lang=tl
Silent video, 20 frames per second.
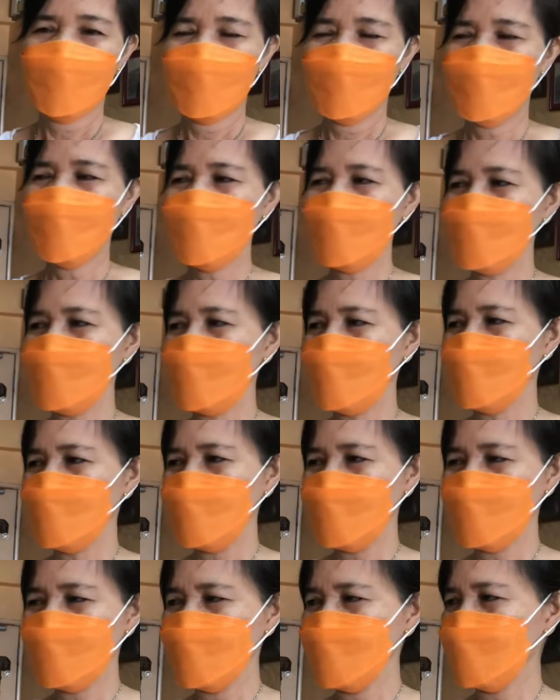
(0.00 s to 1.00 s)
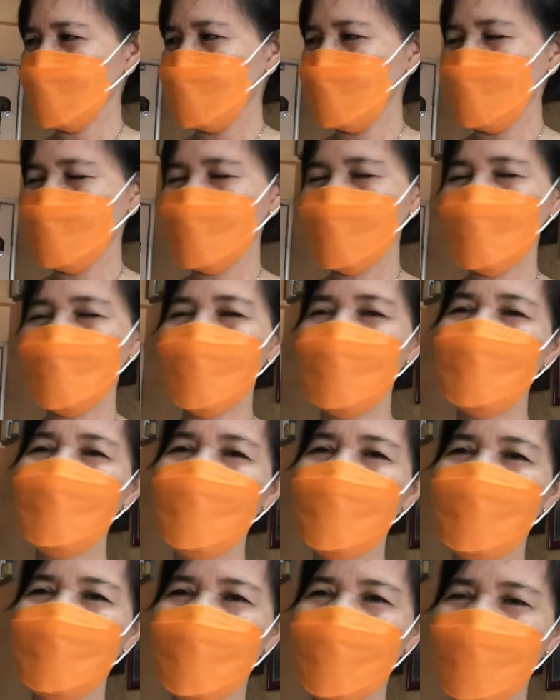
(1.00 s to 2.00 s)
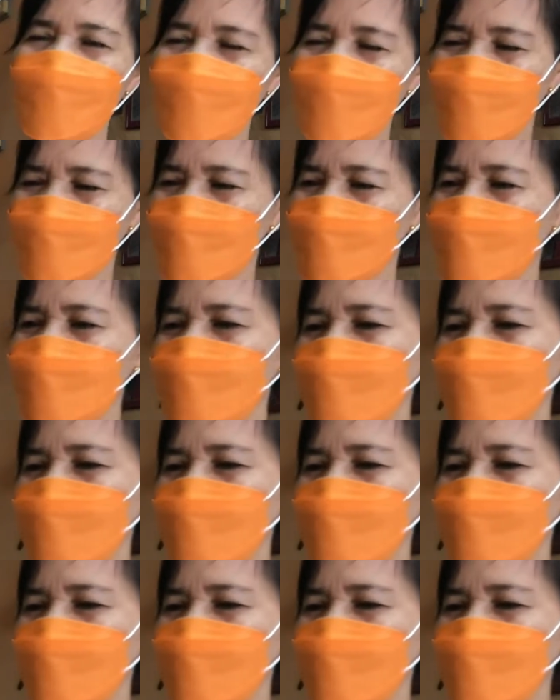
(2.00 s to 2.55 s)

kung isang beses ka lang naman bibili, eh di